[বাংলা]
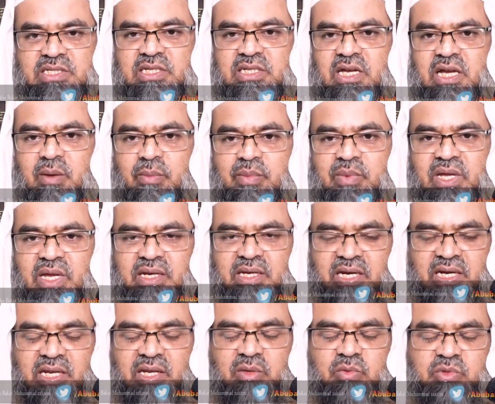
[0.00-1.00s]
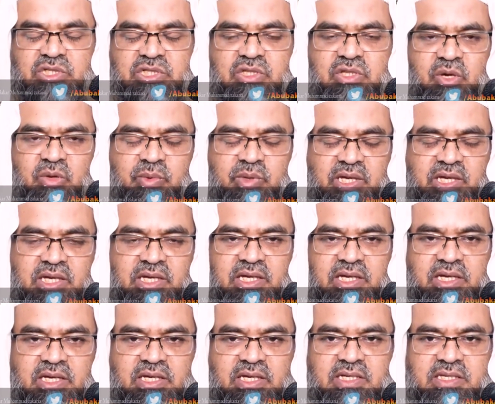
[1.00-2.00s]
চেয়ে আপনার নানার উচিত হবে
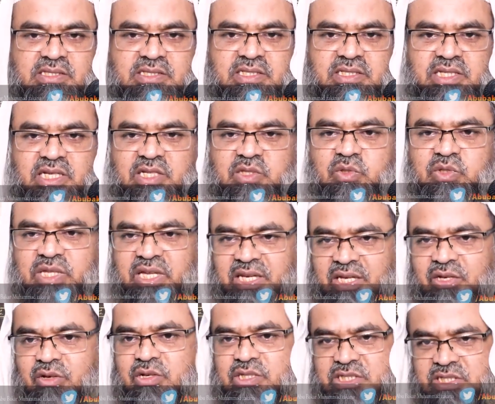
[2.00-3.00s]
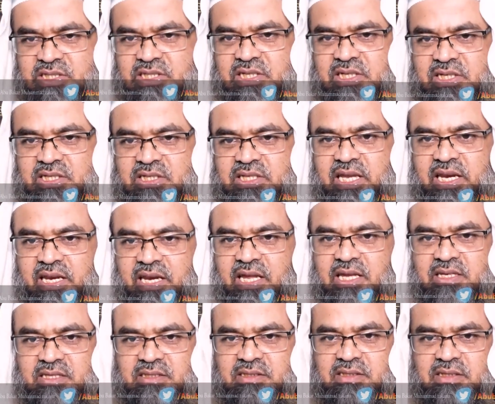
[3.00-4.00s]
যে যেহেতু দেরি করেছেন তিনি দেন নাই